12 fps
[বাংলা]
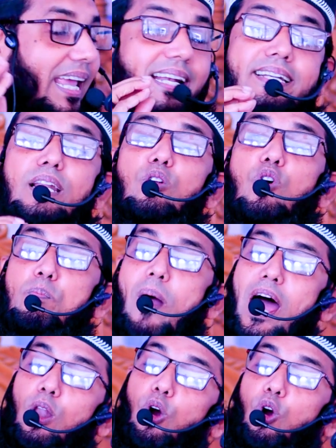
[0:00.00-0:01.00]
একটা লোক
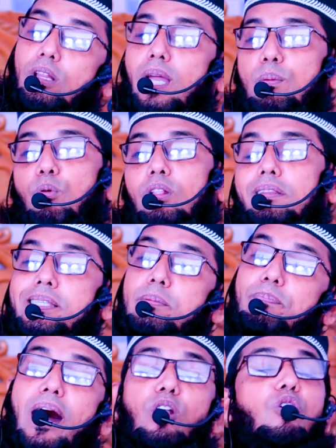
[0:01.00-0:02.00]
ভালো কথা
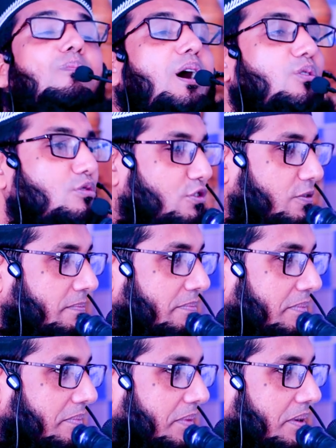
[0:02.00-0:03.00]
বলতেছে ভালো মানুষ
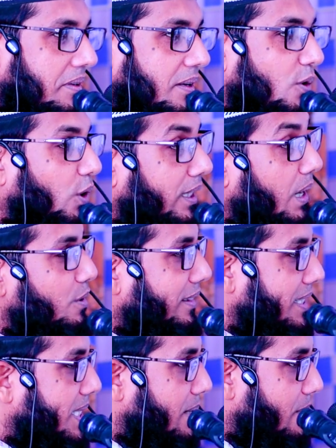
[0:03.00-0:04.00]
কথা
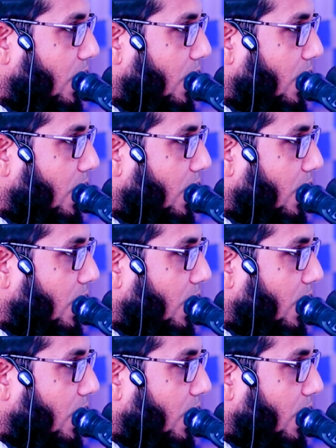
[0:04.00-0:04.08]
বলতেছে